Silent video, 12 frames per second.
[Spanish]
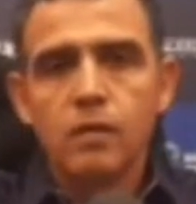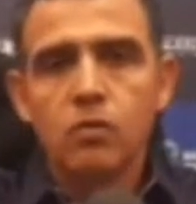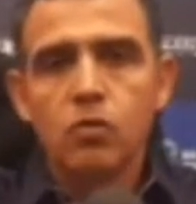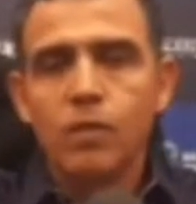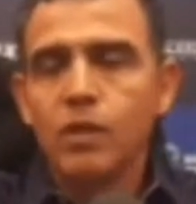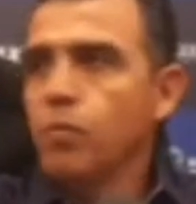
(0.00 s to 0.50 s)

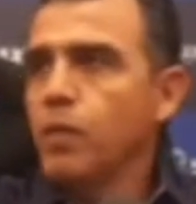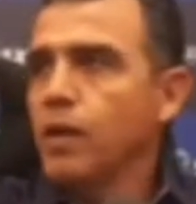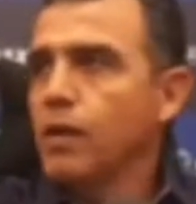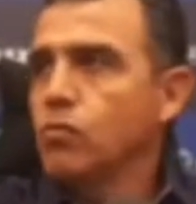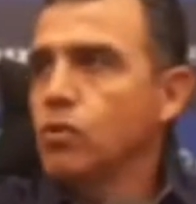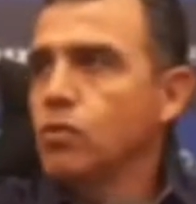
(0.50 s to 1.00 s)
tomando
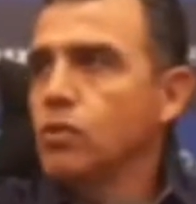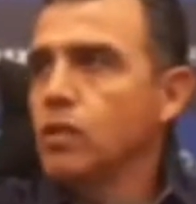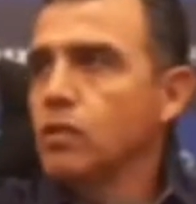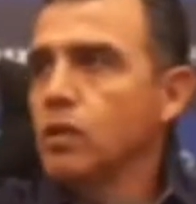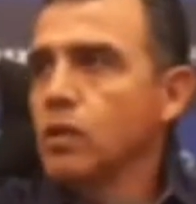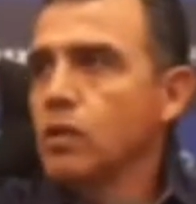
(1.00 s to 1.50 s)

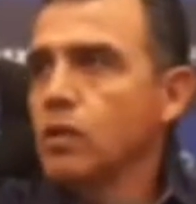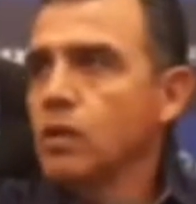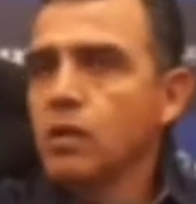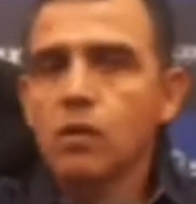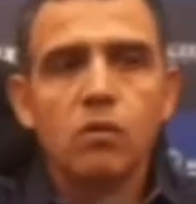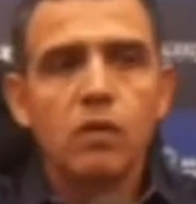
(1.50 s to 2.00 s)
precaución
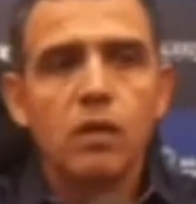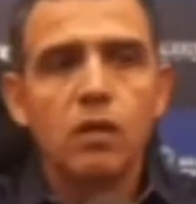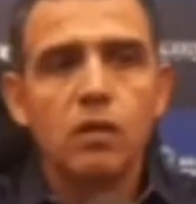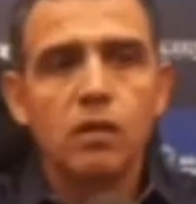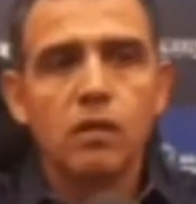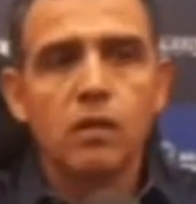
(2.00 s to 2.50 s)
eh,
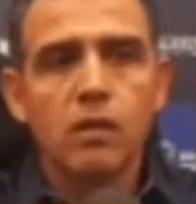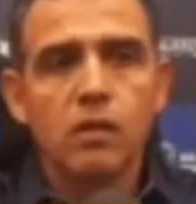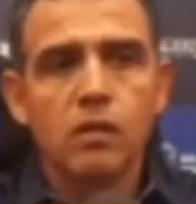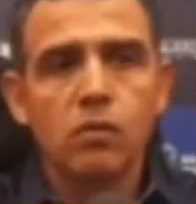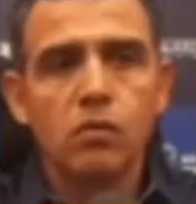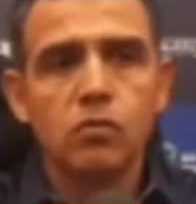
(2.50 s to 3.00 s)
en,
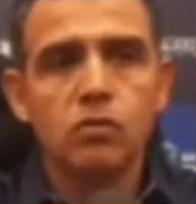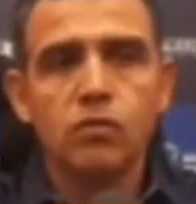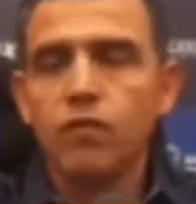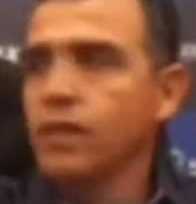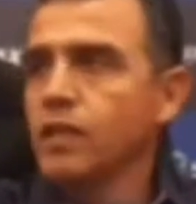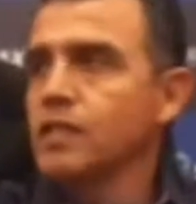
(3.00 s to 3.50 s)
los
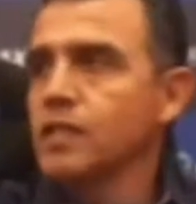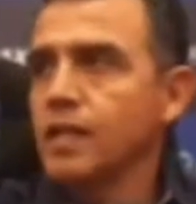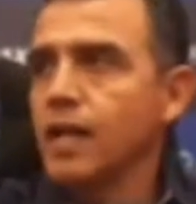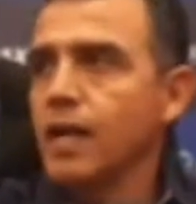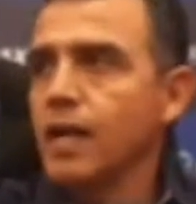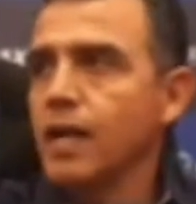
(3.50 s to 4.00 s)
diferentes
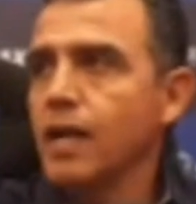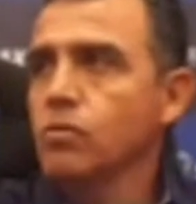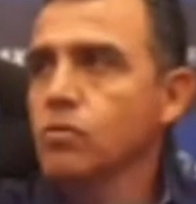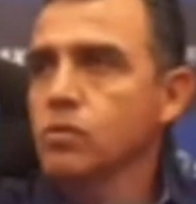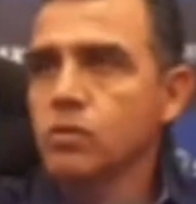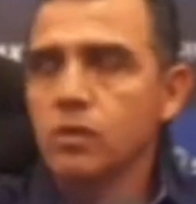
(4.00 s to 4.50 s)
escenarios.
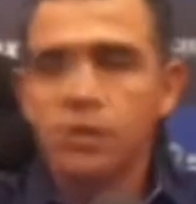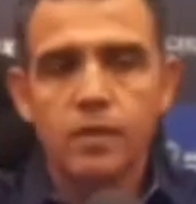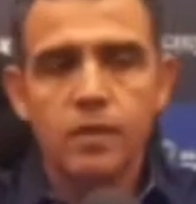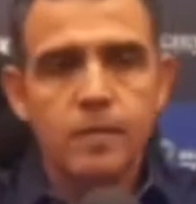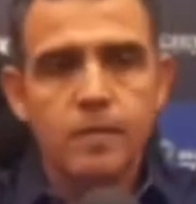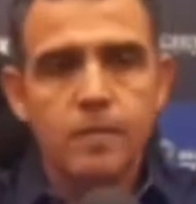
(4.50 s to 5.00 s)

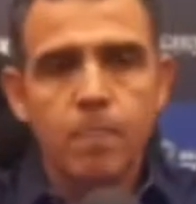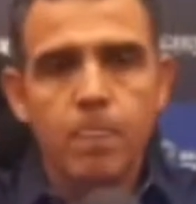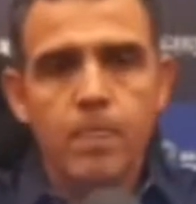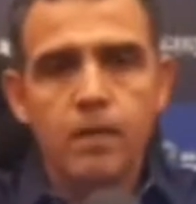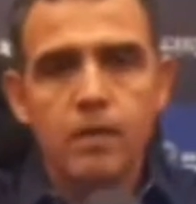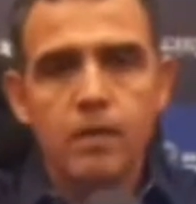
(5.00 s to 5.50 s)

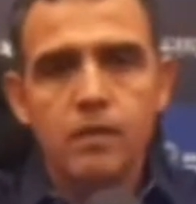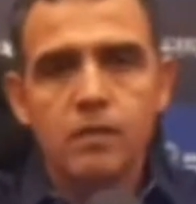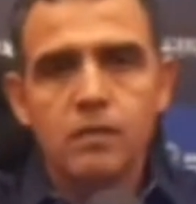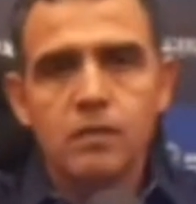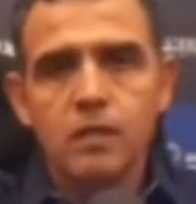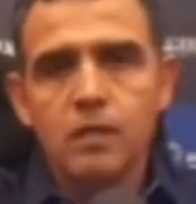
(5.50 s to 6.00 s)

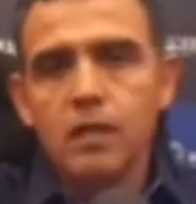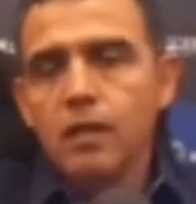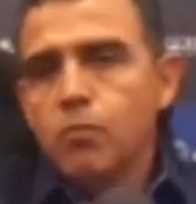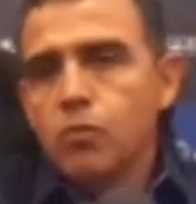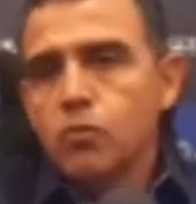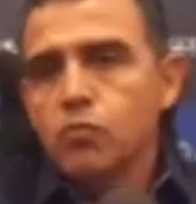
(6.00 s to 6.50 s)
se tiene,
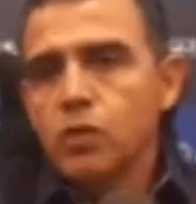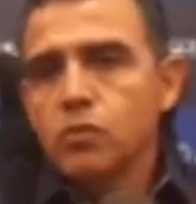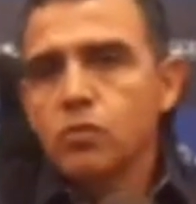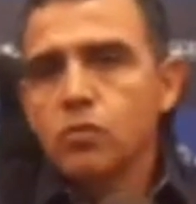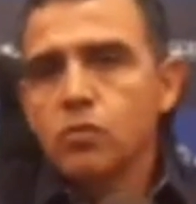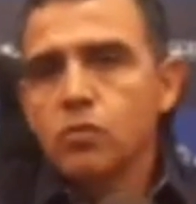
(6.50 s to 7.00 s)
por
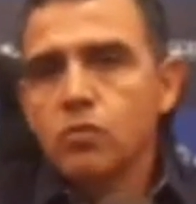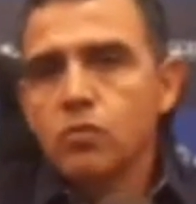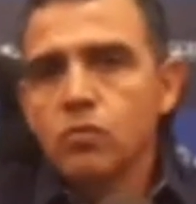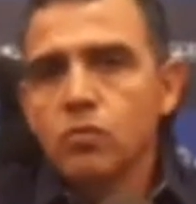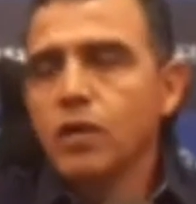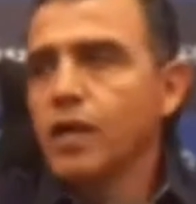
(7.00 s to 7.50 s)
supuesto,
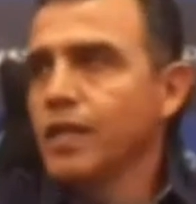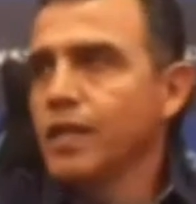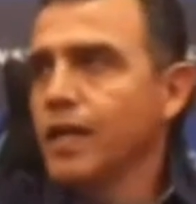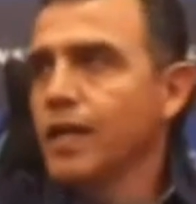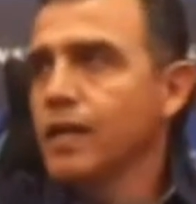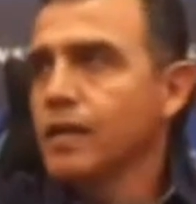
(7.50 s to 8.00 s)
una
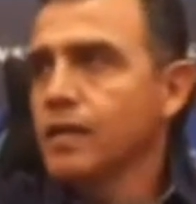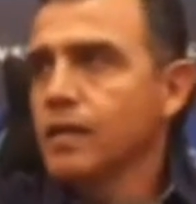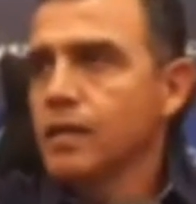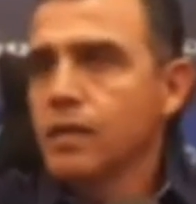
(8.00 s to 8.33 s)
idea